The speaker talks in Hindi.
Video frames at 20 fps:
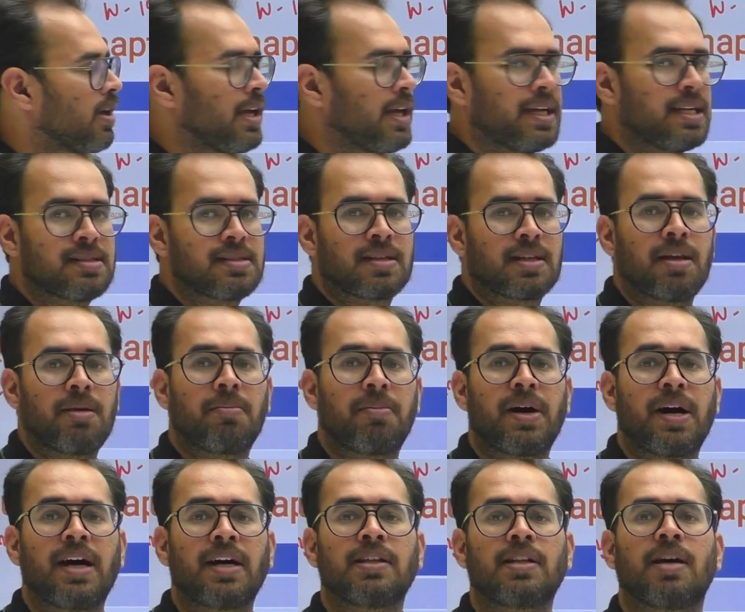इसके
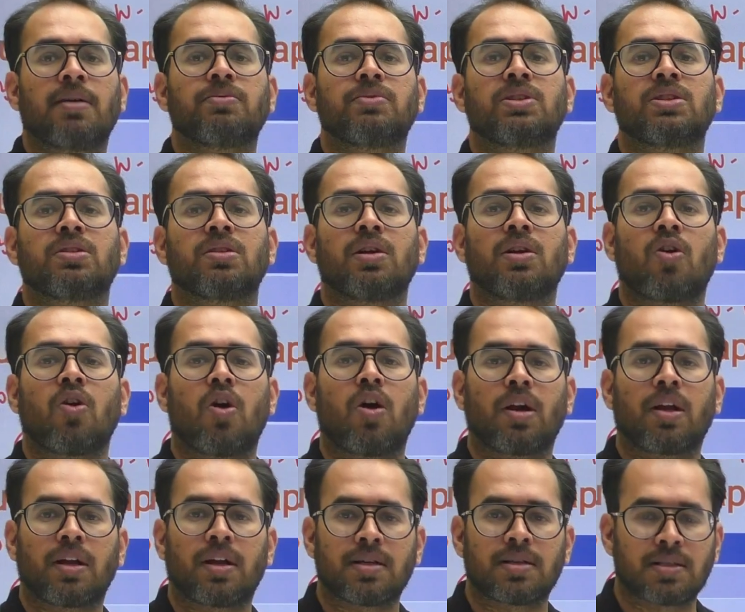बाद आप जितने और
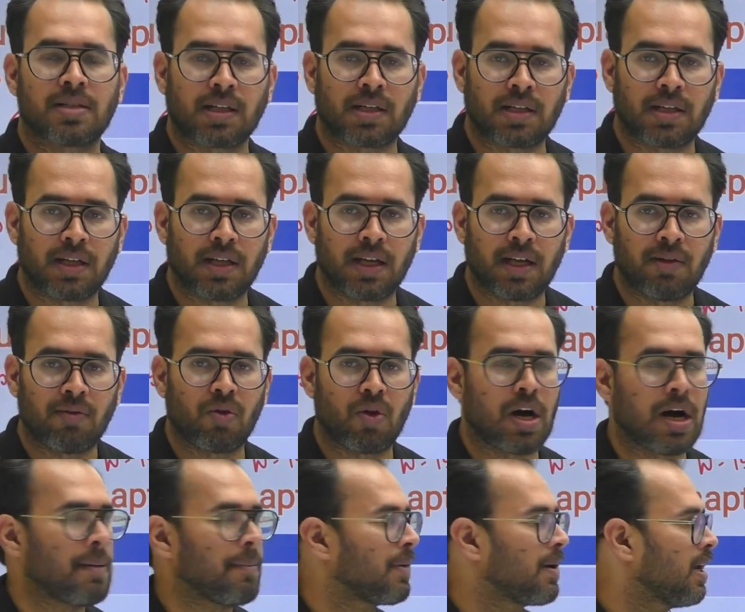कर सकते हैं वो
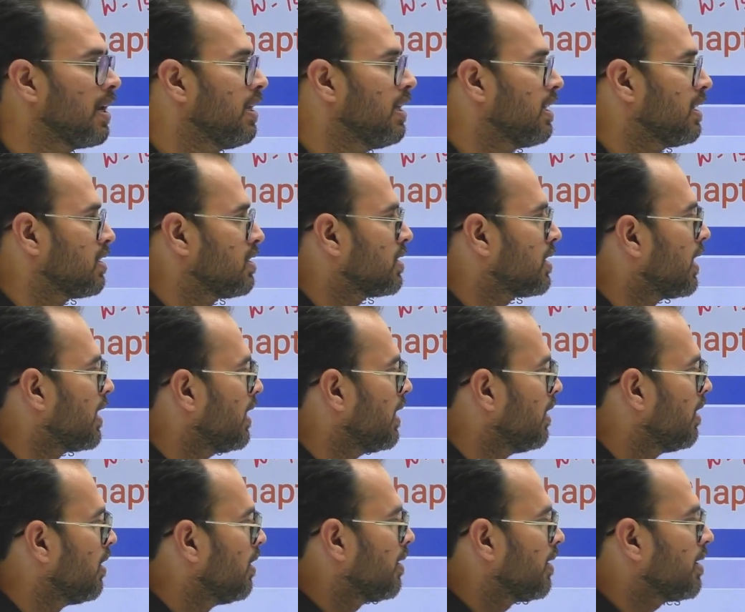आपके लिए अच्छा है
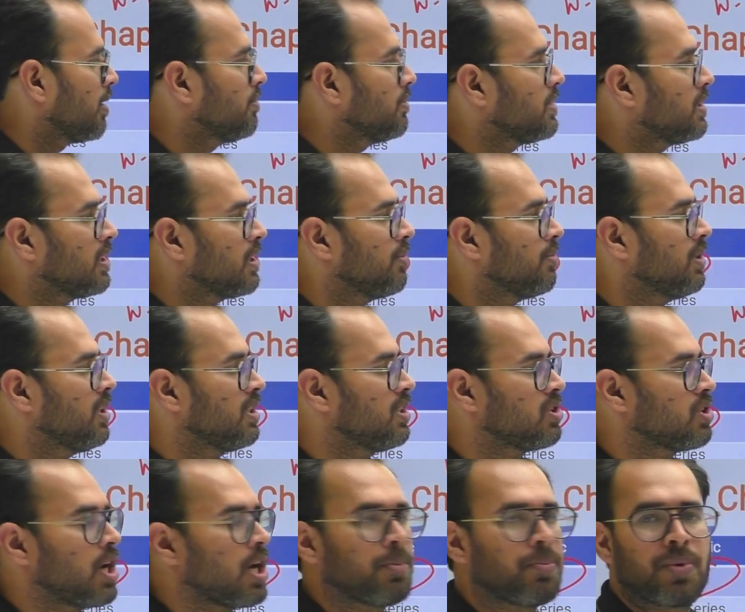कम से कम ये
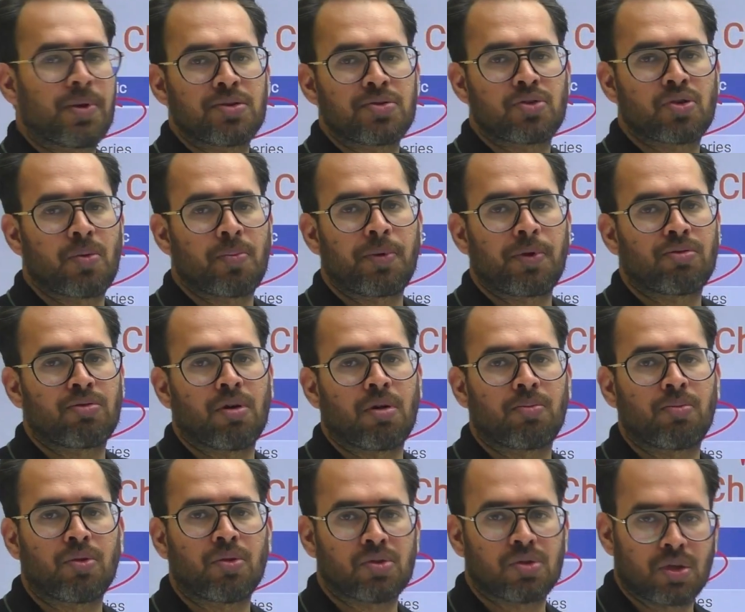चार पांच टॉपिक तो
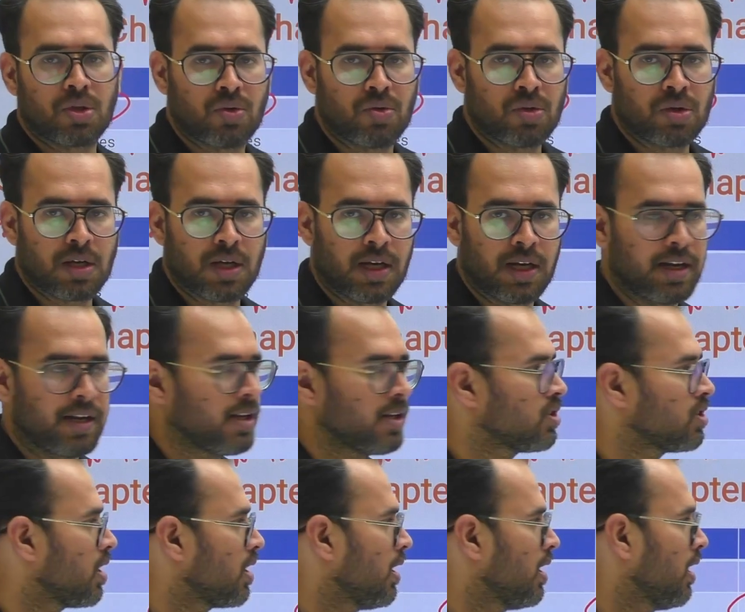आपको जरूर कर लेने
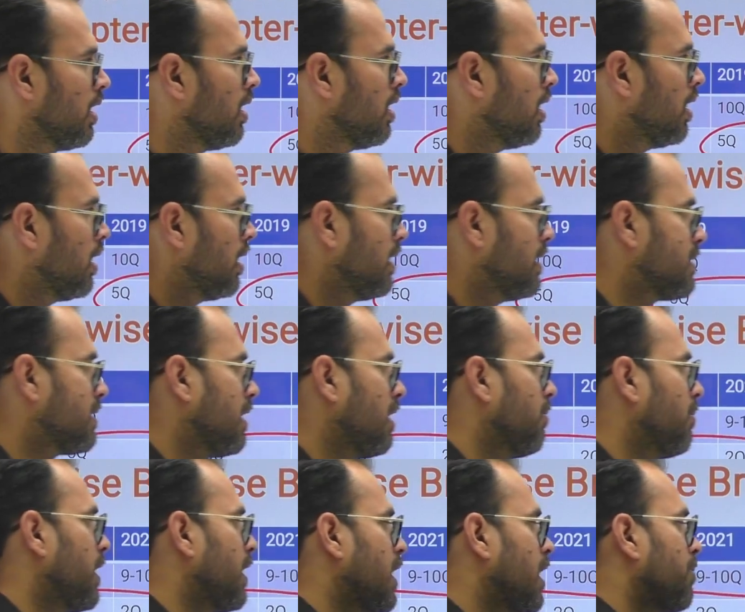चाहिए इसके
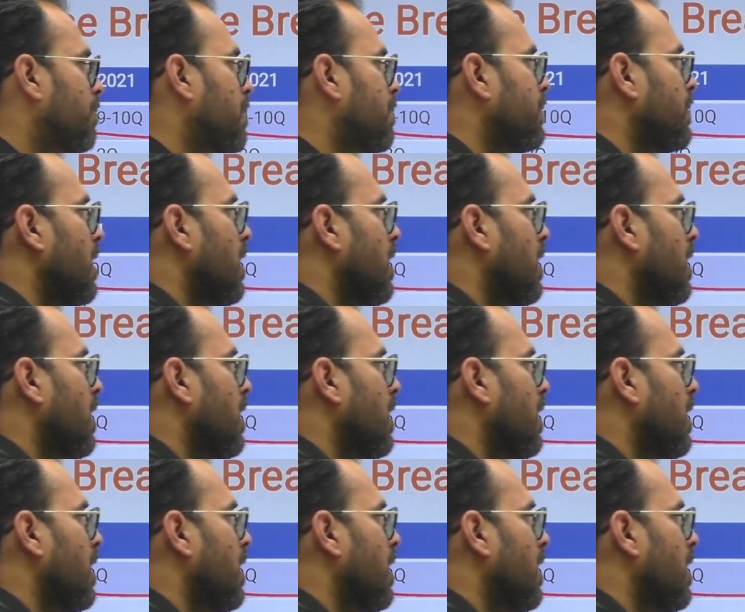बाद आप अपना